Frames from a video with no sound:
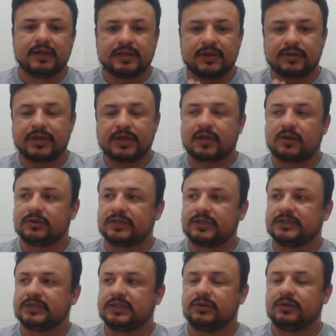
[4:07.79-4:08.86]
Então o que, que
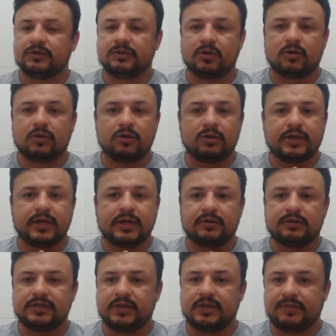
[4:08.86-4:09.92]
aconteceu? Eu não coloquei que
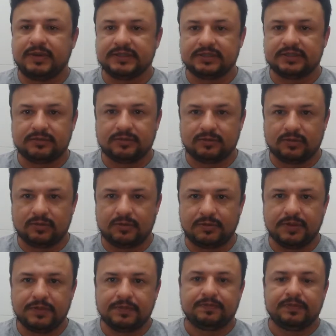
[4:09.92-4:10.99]
eu tinha empresa no meu
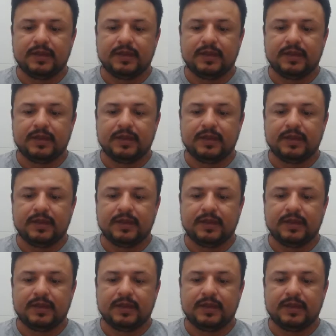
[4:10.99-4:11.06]
nome